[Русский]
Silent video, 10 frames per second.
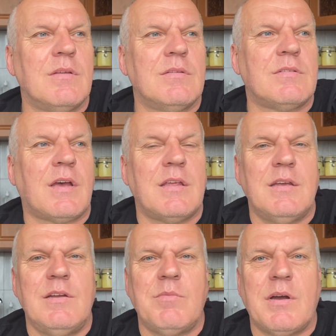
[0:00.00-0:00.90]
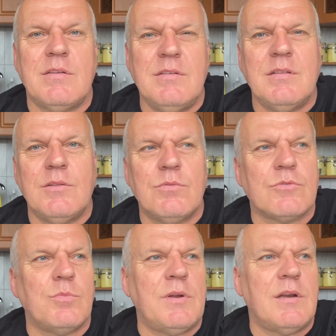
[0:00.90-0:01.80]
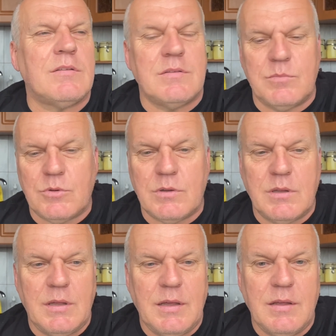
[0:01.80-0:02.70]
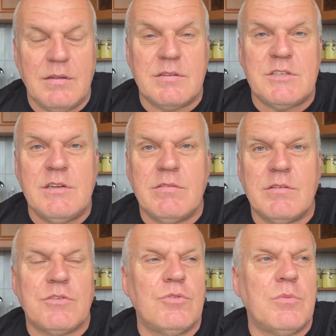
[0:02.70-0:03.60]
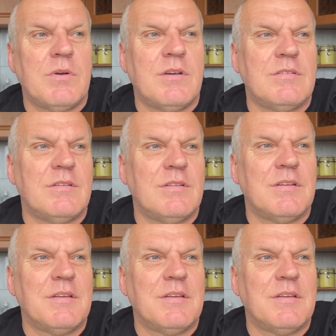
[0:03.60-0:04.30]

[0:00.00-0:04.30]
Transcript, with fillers: Заходили в магазины, ну, скуплялись немного. Зашли в овощной магазин.